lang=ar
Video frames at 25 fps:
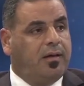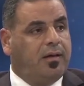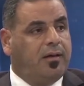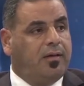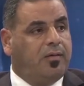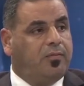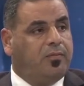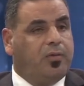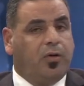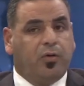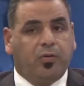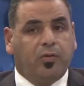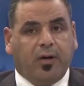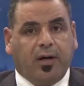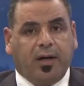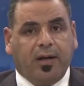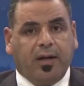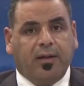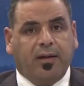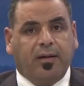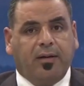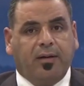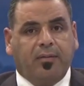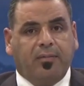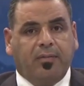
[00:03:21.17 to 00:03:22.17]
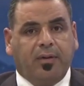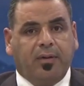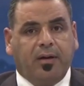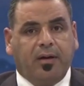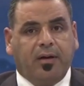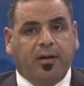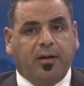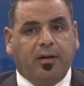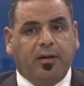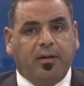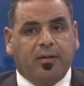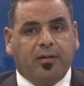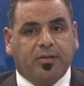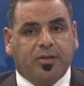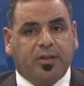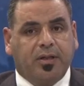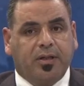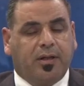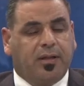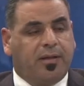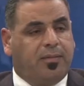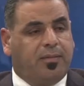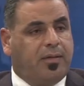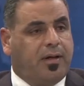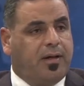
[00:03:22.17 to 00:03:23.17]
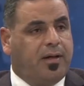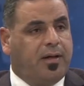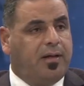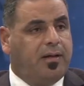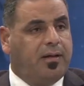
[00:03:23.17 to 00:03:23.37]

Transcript: هو هذا آه، يصير ضمان